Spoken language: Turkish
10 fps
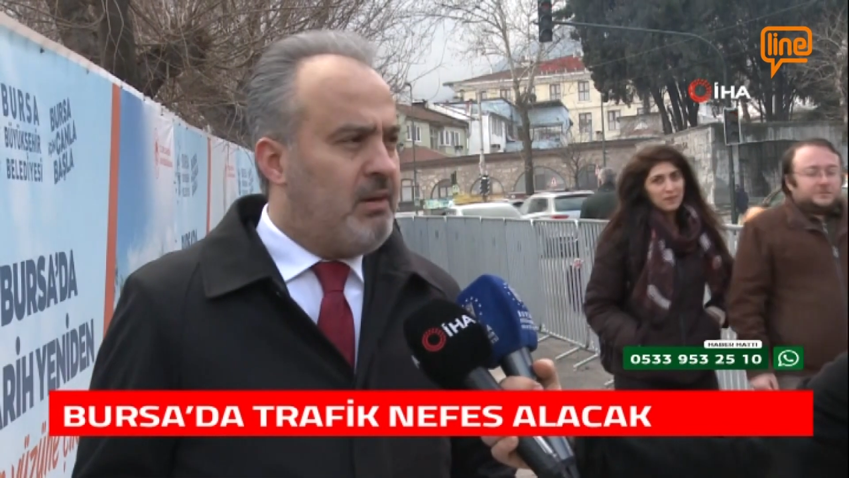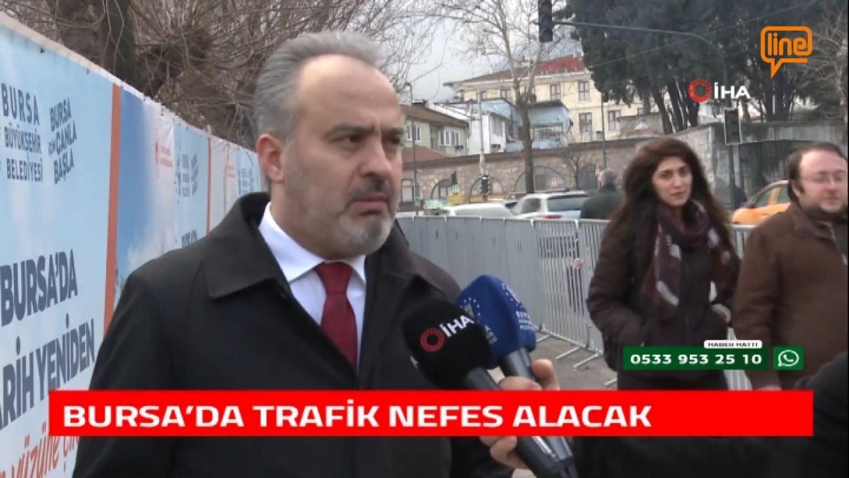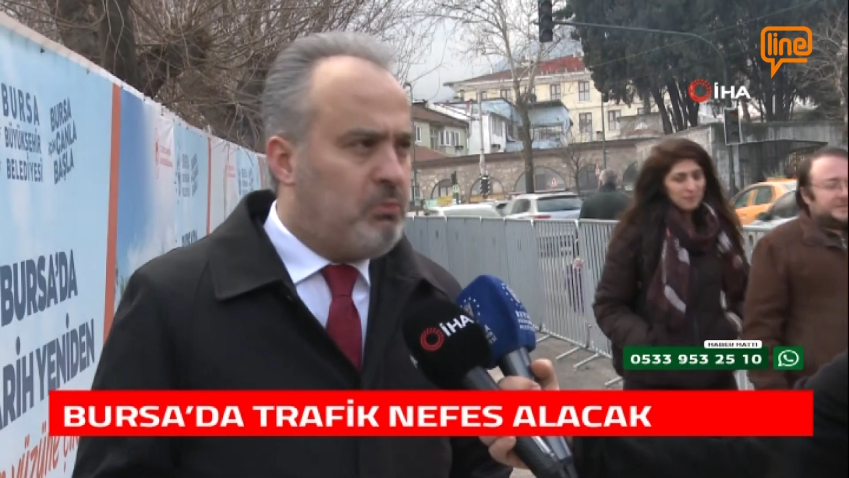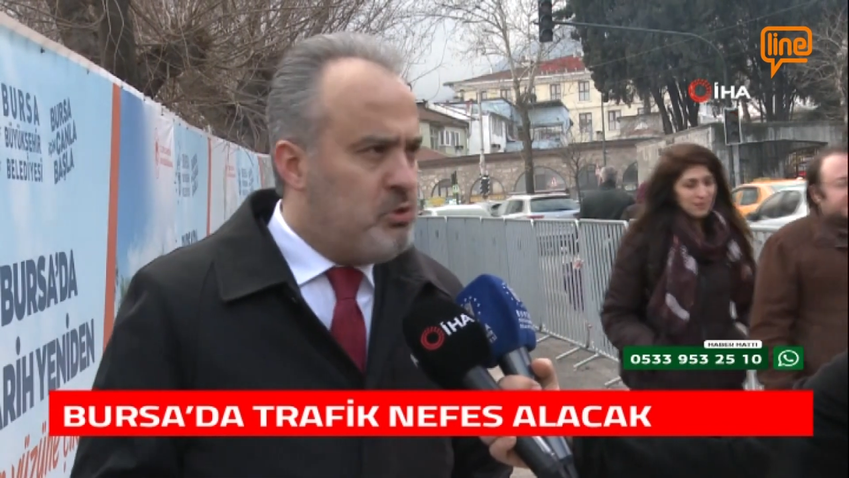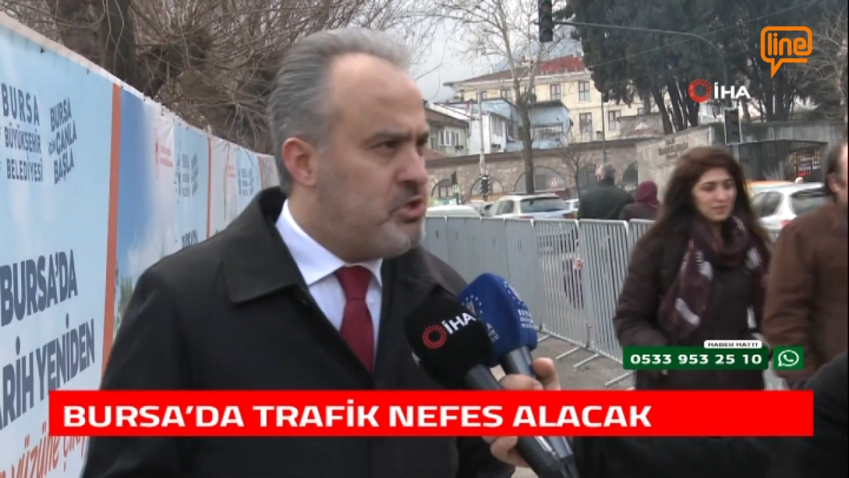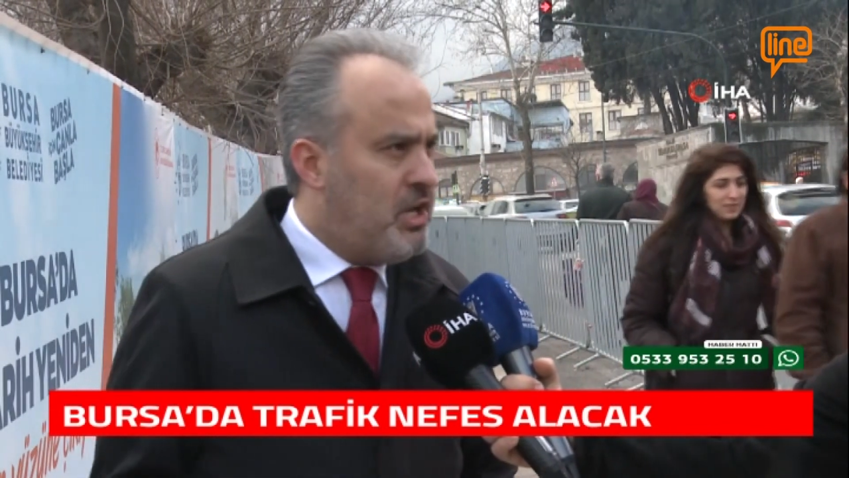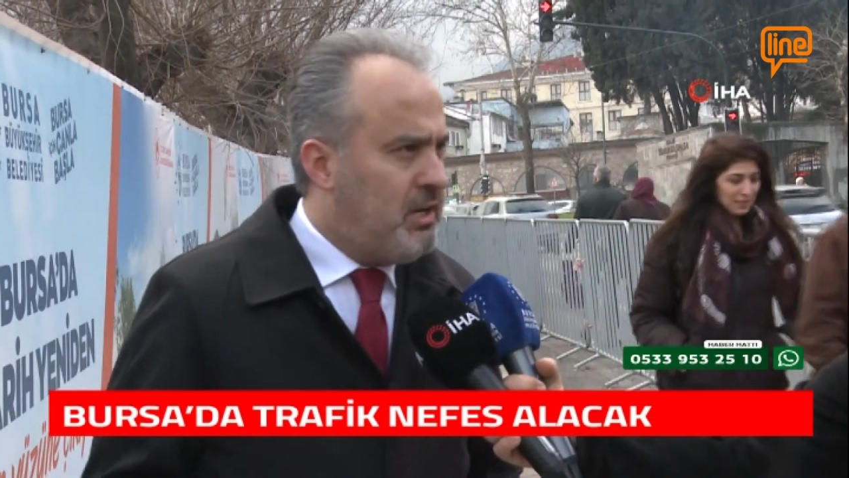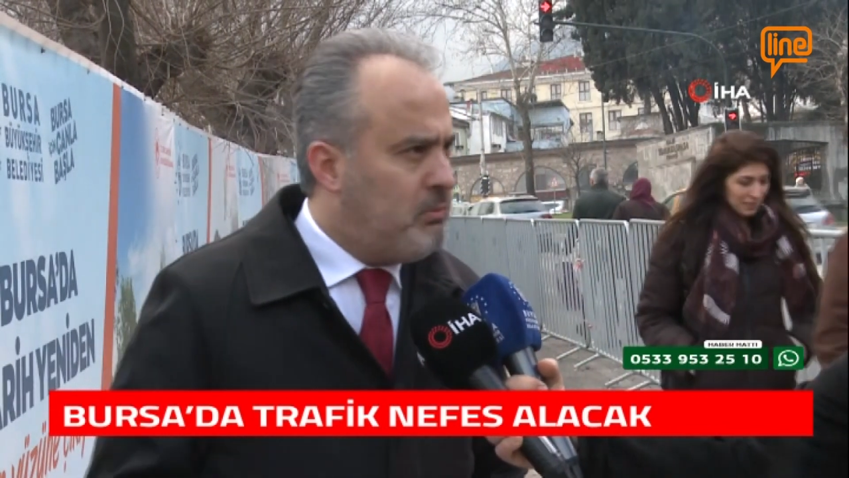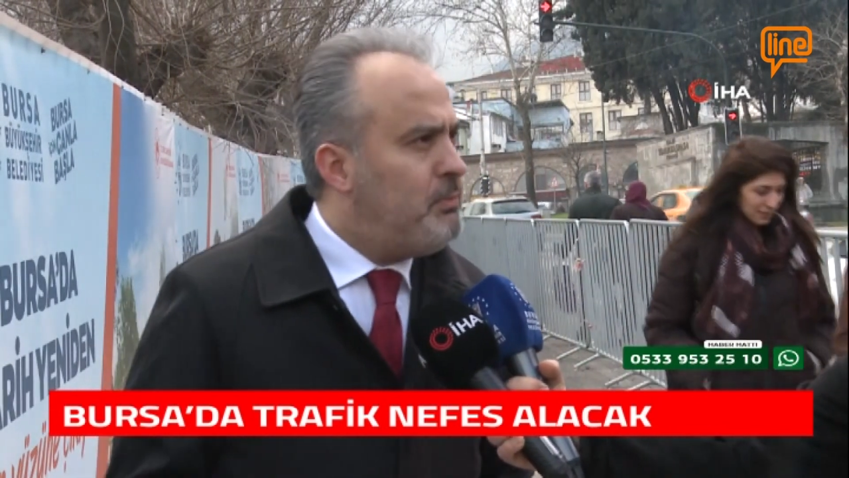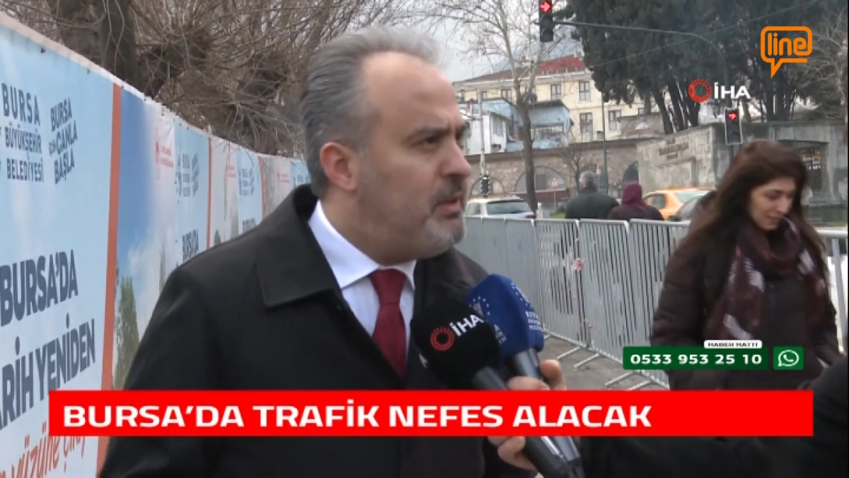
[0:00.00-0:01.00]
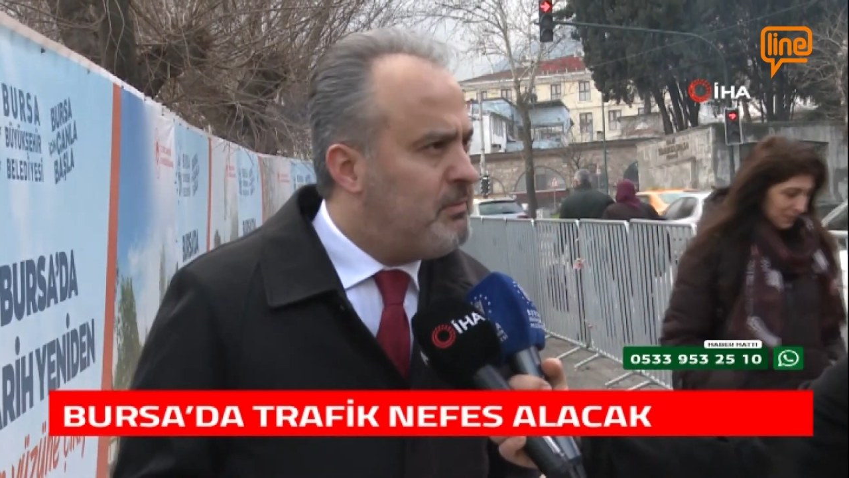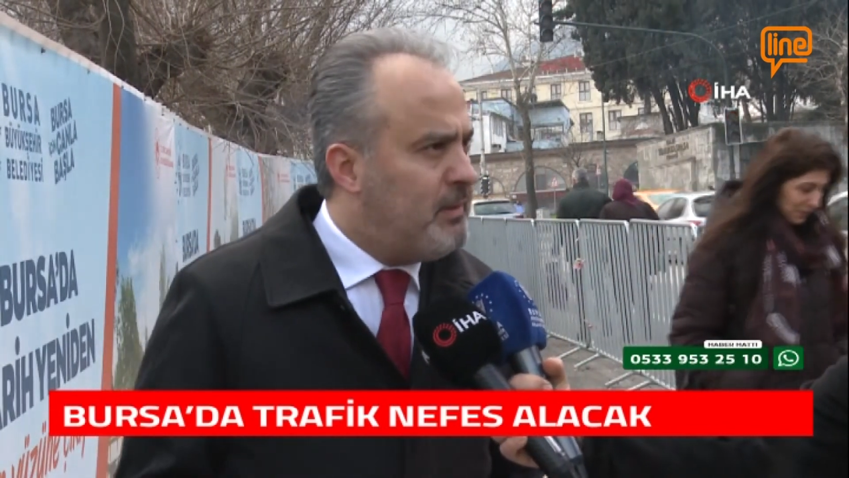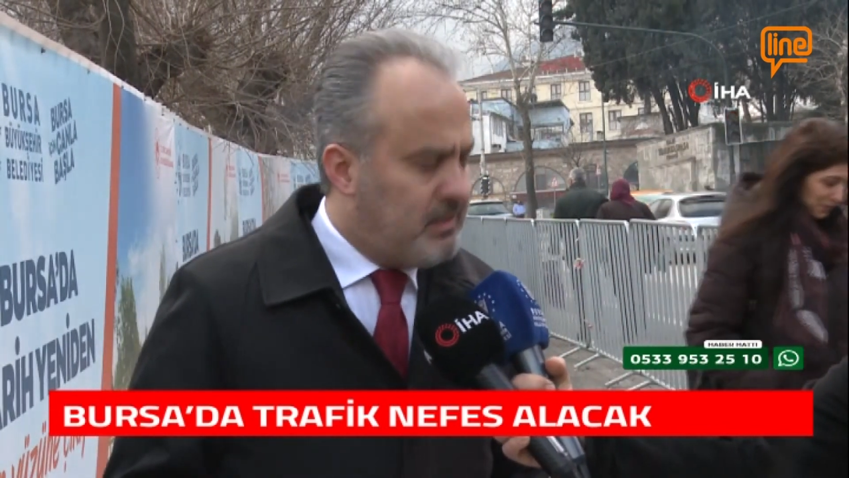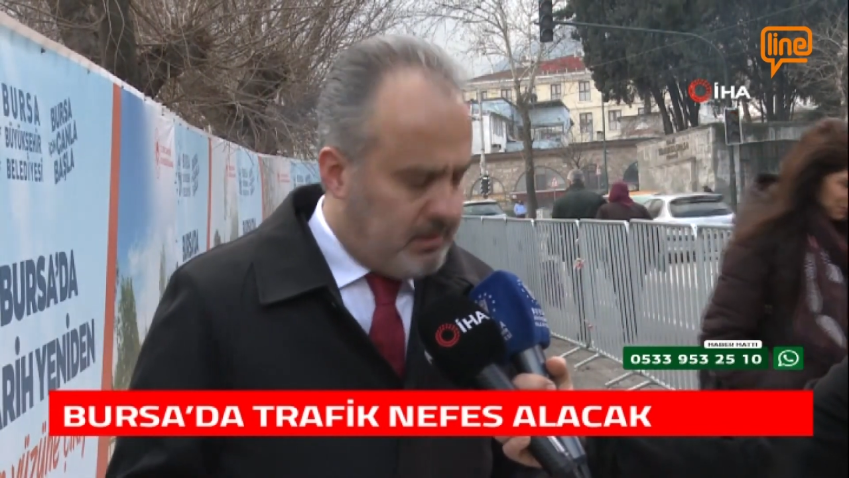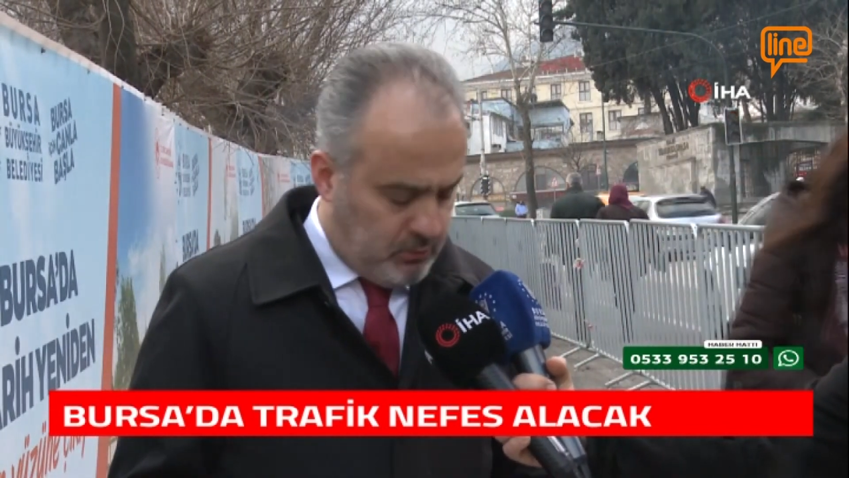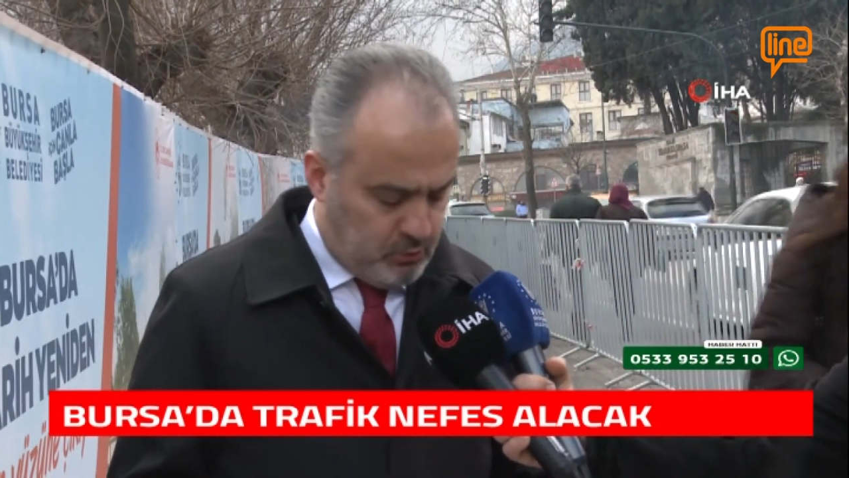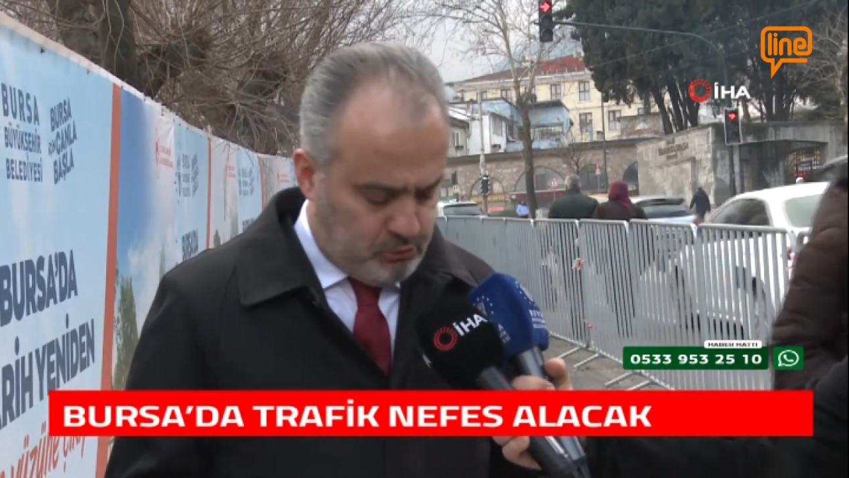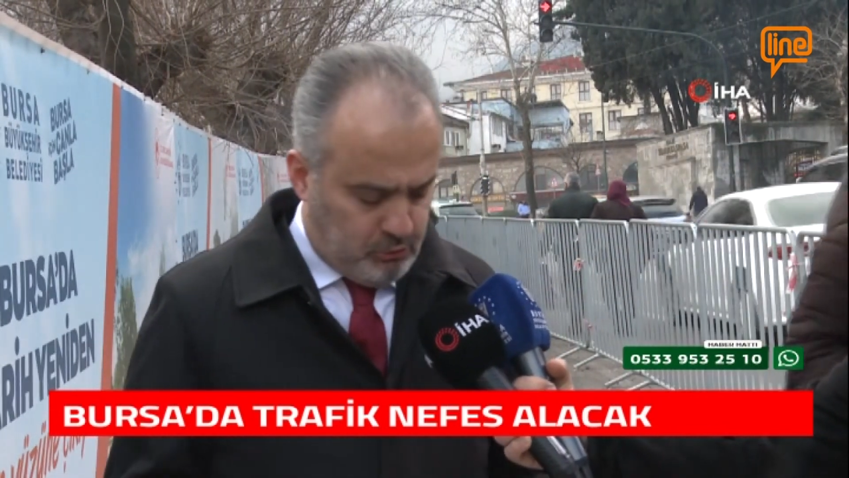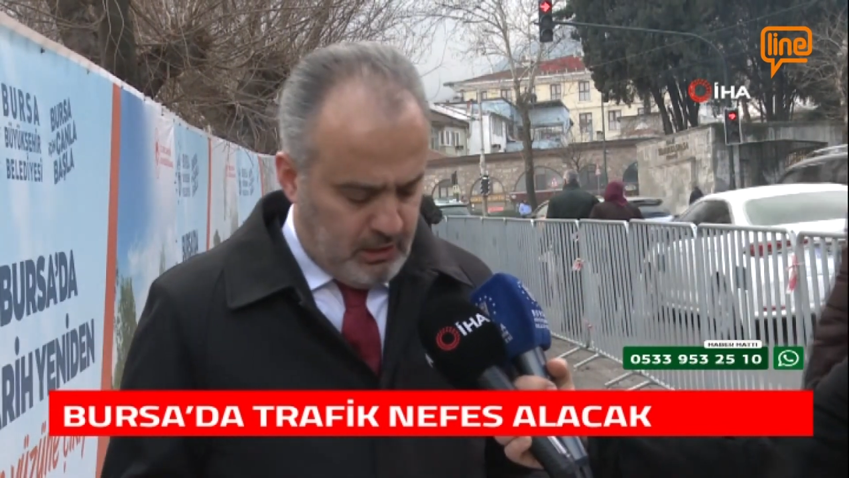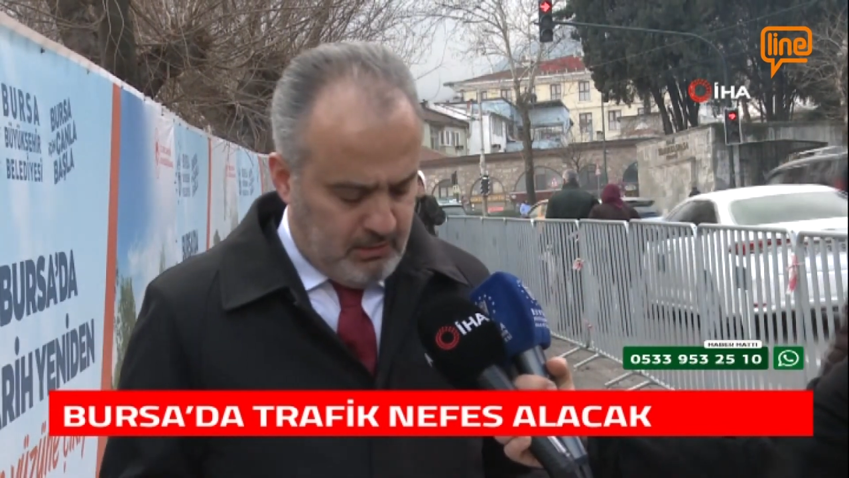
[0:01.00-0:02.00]
Ama bu işlerle bu bitmedi tabii onu
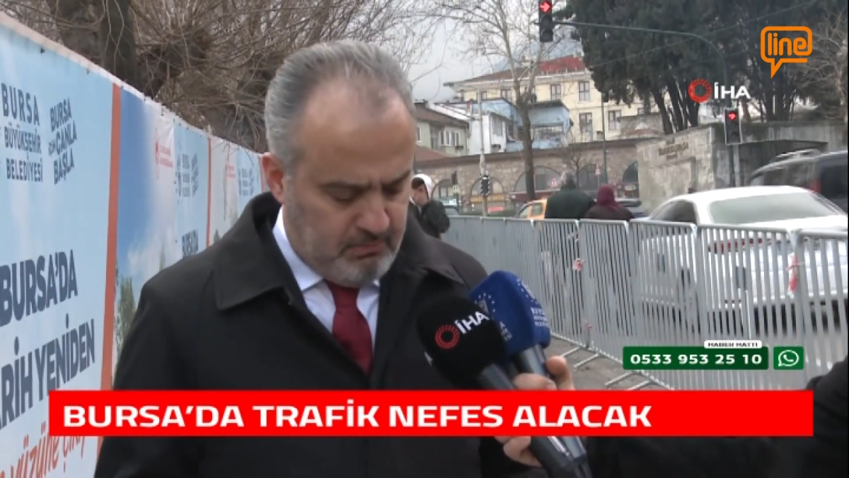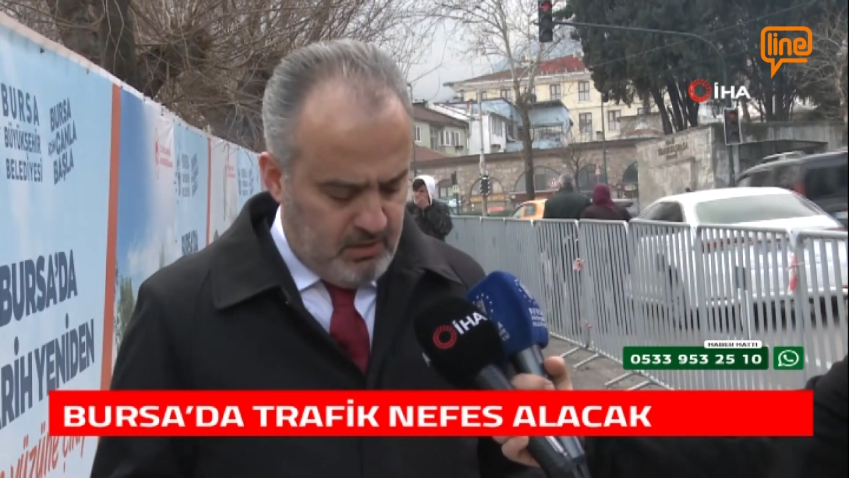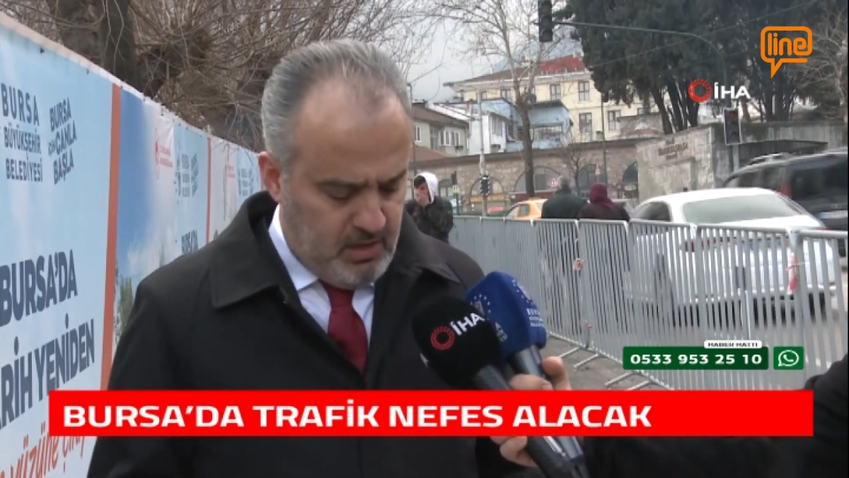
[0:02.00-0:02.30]
söyleyeyim.